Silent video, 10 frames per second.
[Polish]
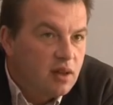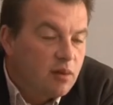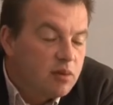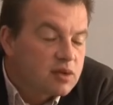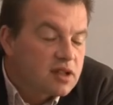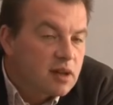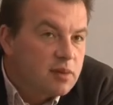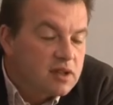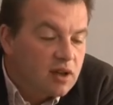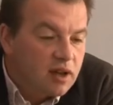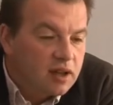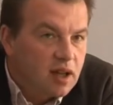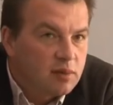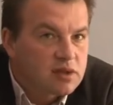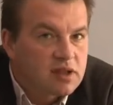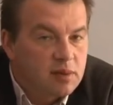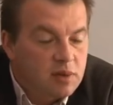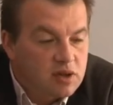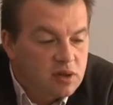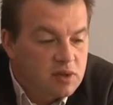To no by był czasami 100 lat temu,
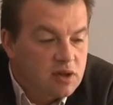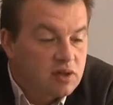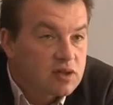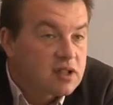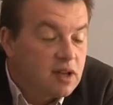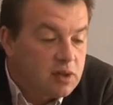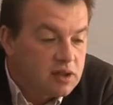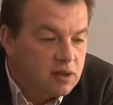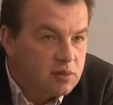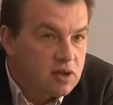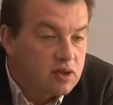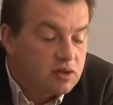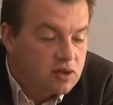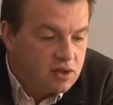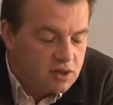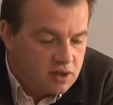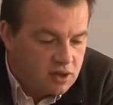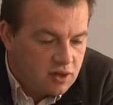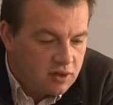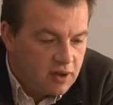czasami 80, czasami 70 czy
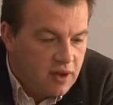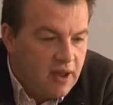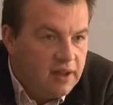60.